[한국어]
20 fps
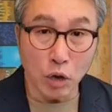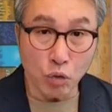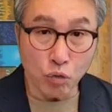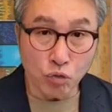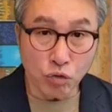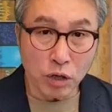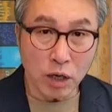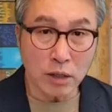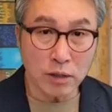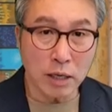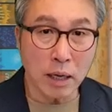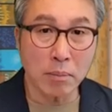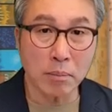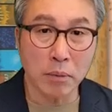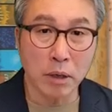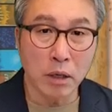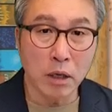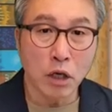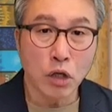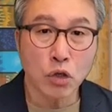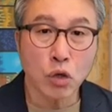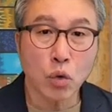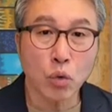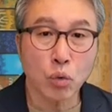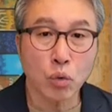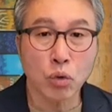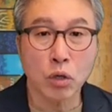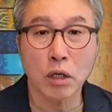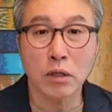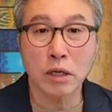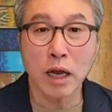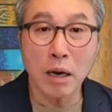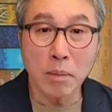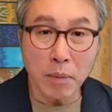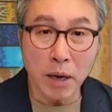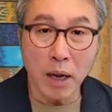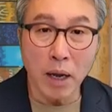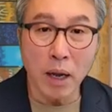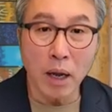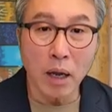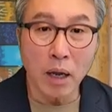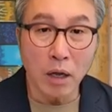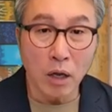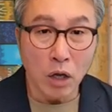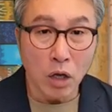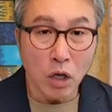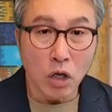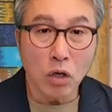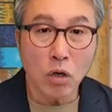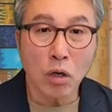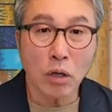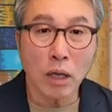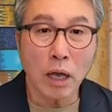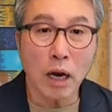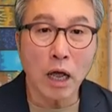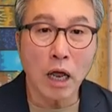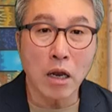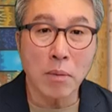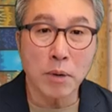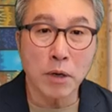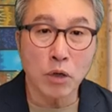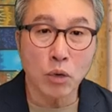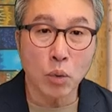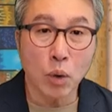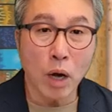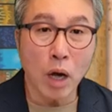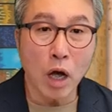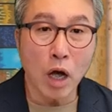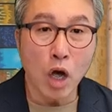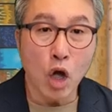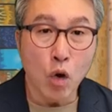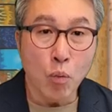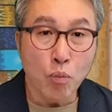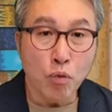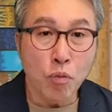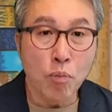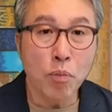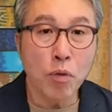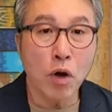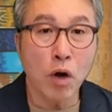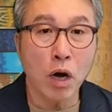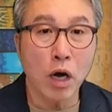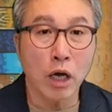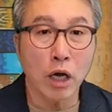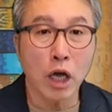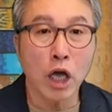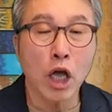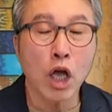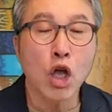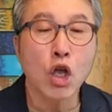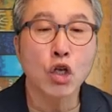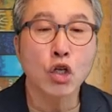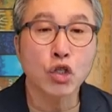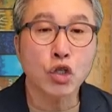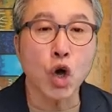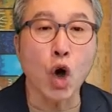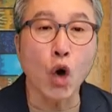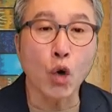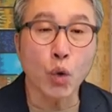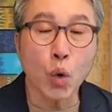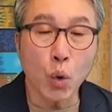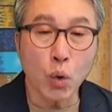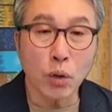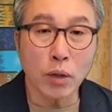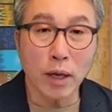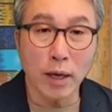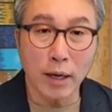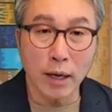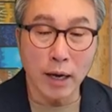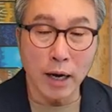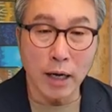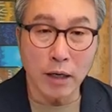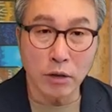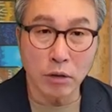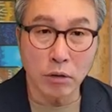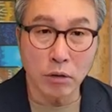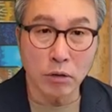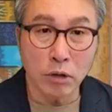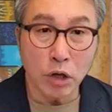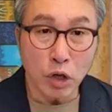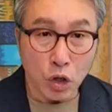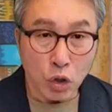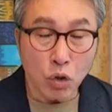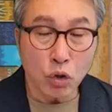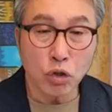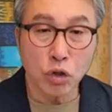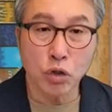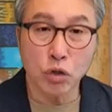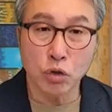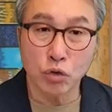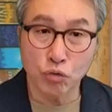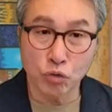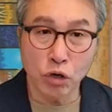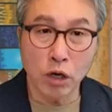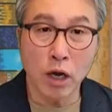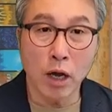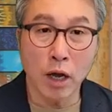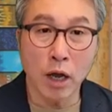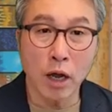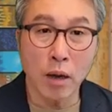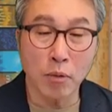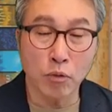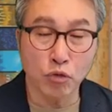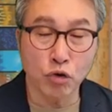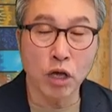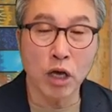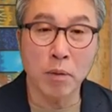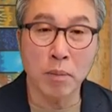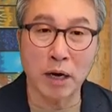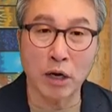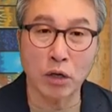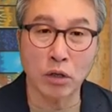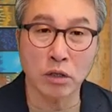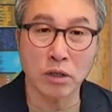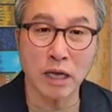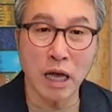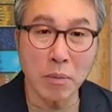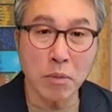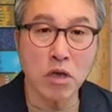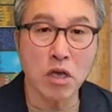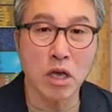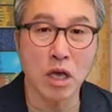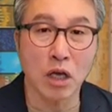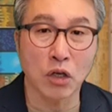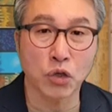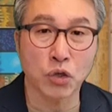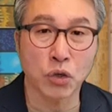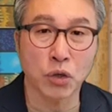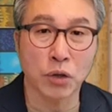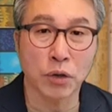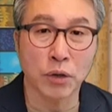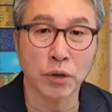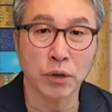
우리의 삶, 성도들의 삶에 이런 하나님의 의도가 분명하게 적용되게 하는 것 이것은 우리에게 우리에게 맡겨진 사명이겠죠.